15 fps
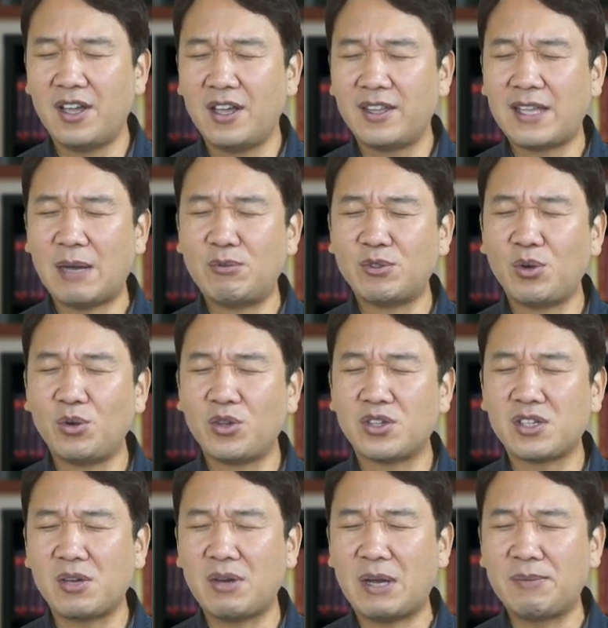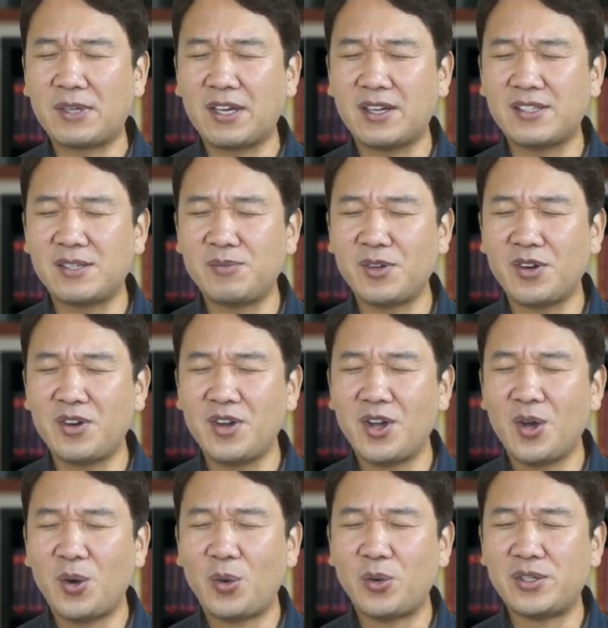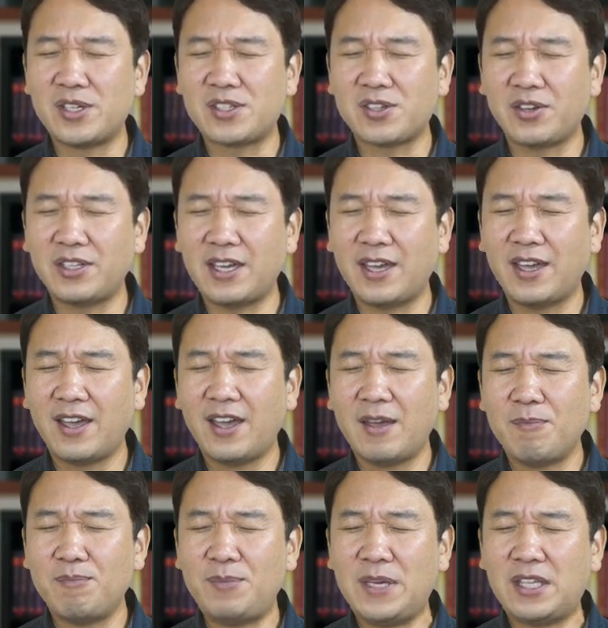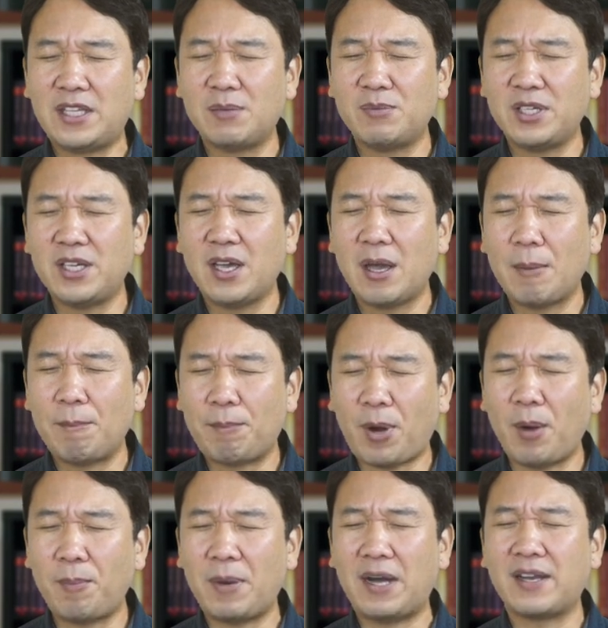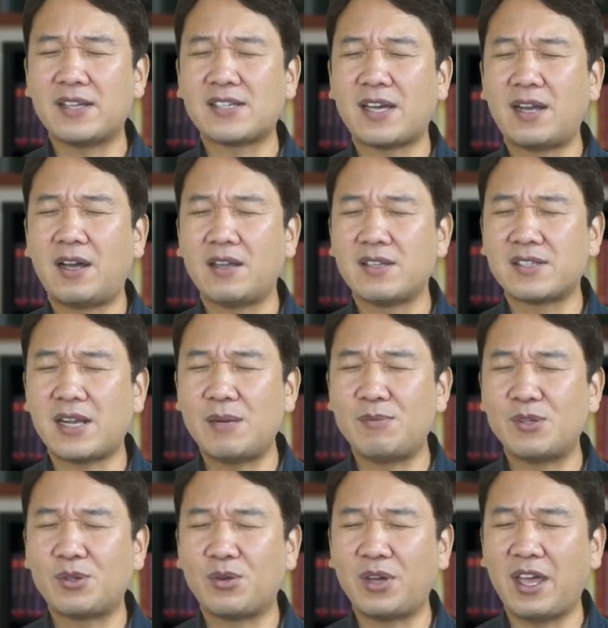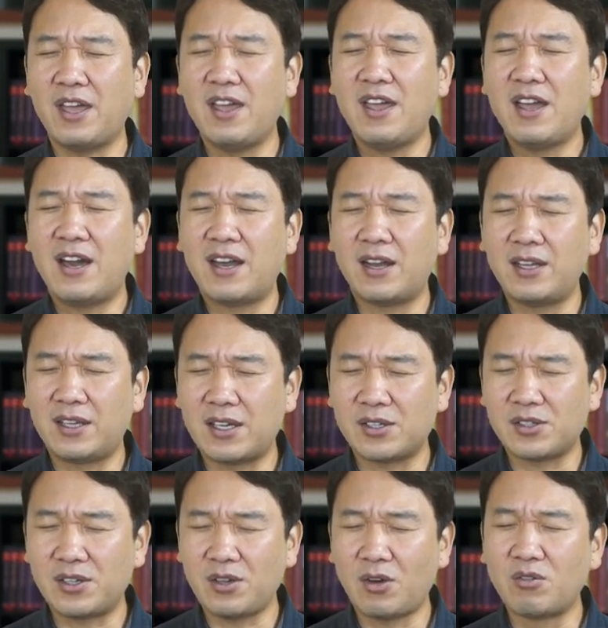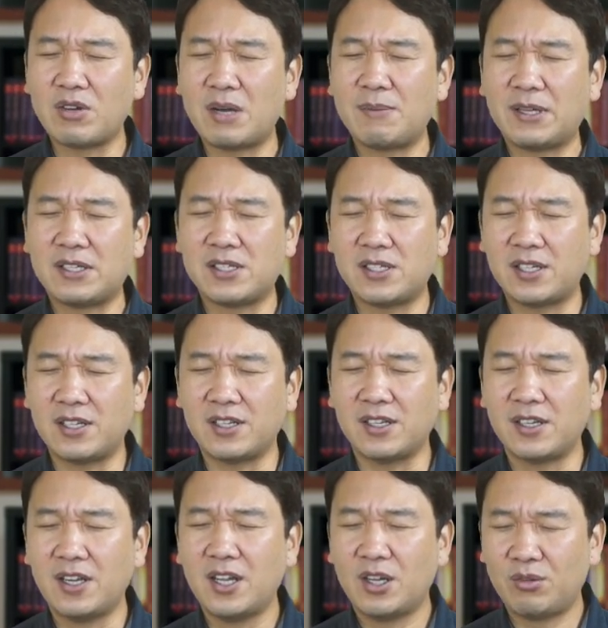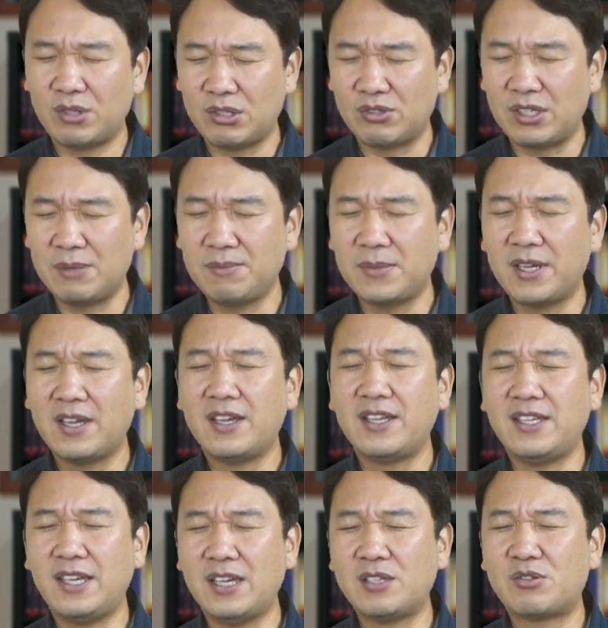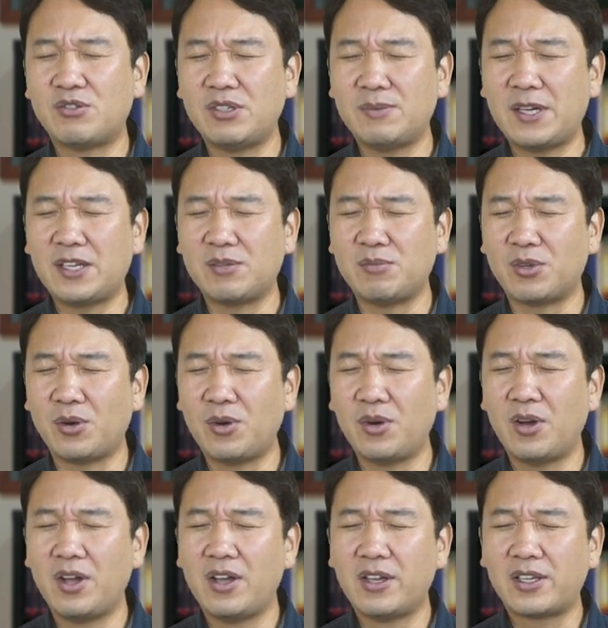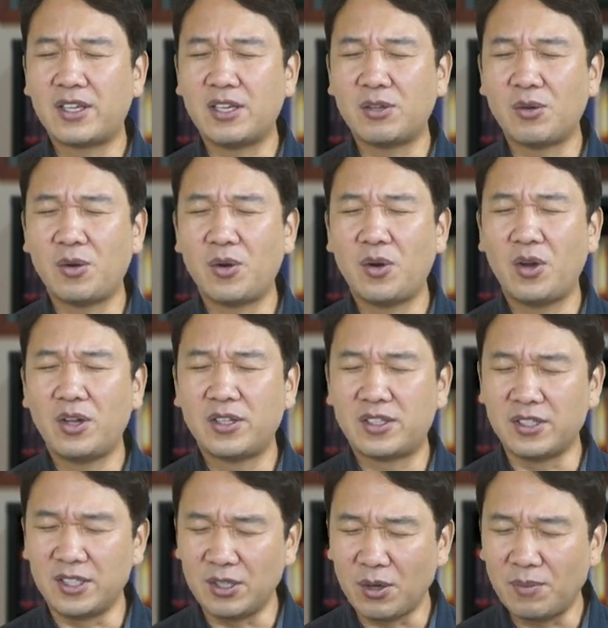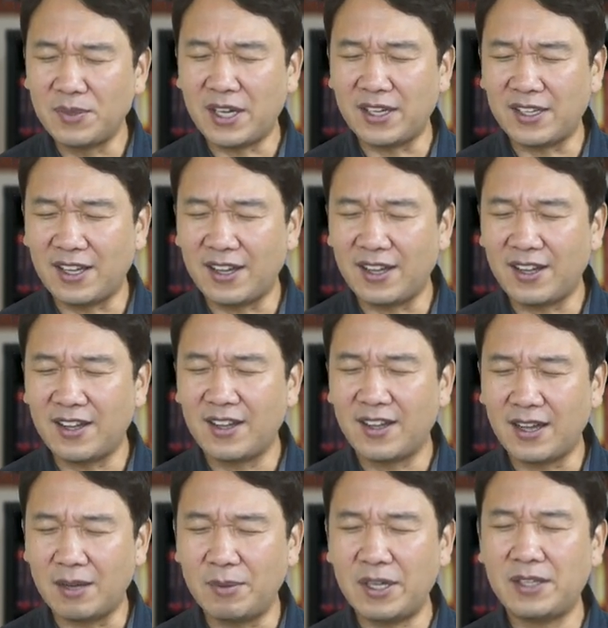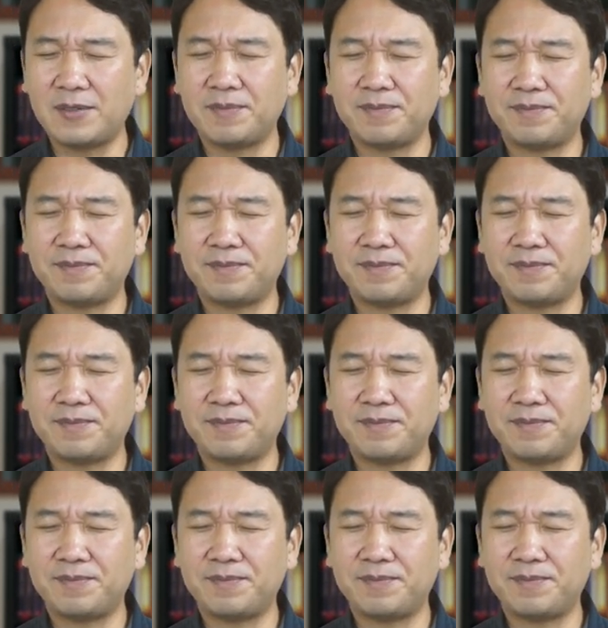남은 오후도 저희와 함께 하시며 오직 저희의 믿음의 법 안에 살아가는 삶을 통해 하나님께서 영광 받으시기를 우리 주님 예수님의 이름으로 기도드리옵나이다. 아멘.